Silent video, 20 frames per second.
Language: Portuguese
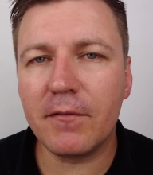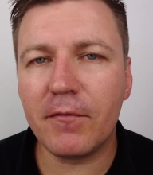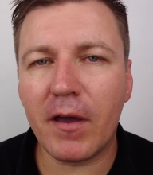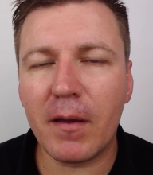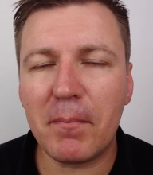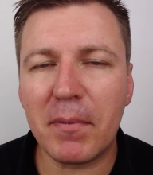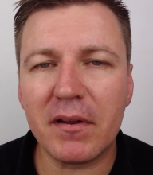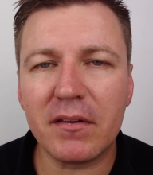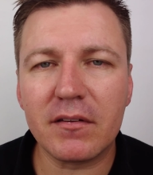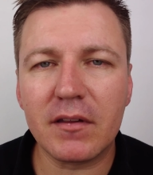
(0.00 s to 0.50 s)
vai
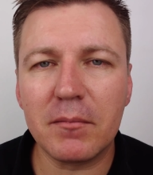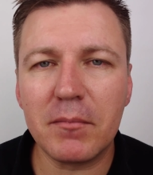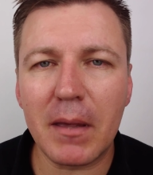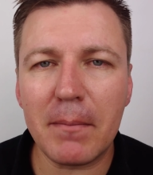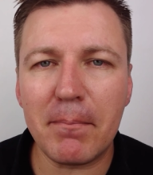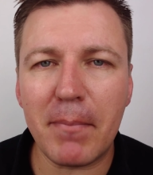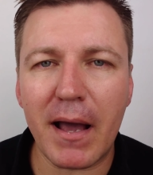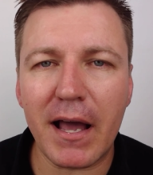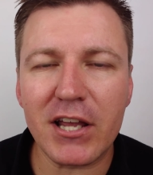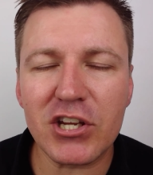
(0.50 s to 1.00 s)
aparecer minha
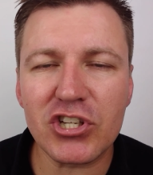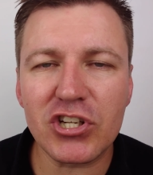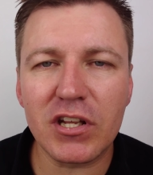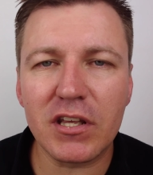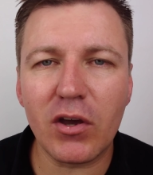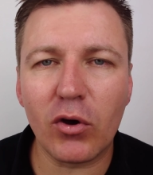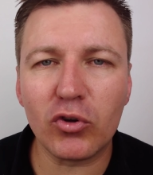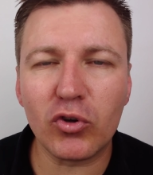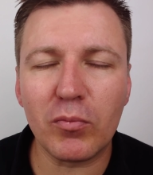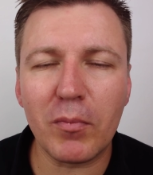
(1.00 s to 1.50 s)
página
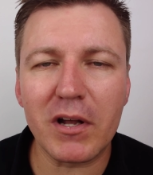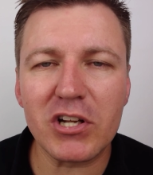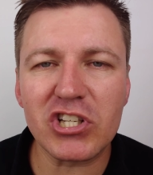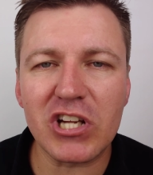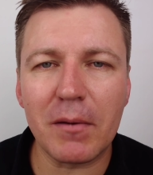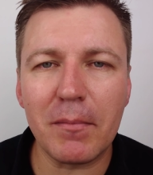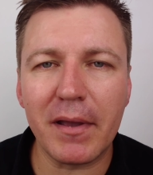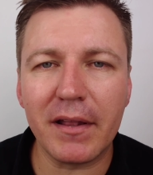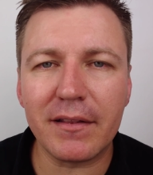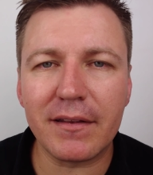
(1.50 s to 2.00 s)
e
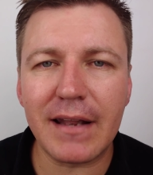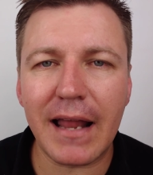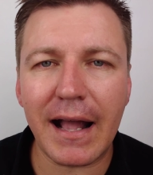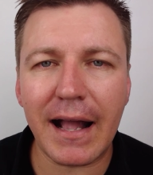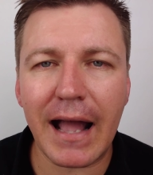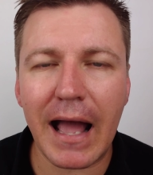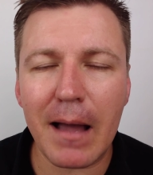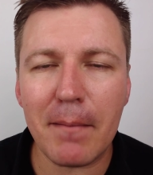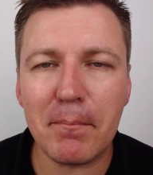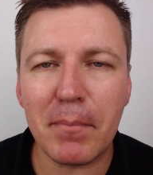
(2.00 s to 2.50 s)
automaticamente na
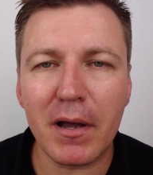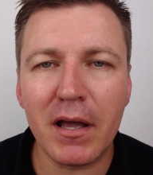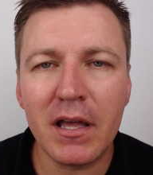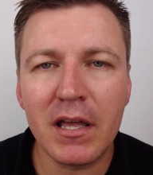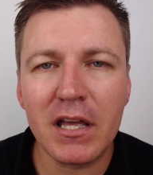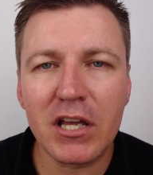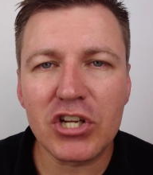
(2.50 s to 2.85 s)
capa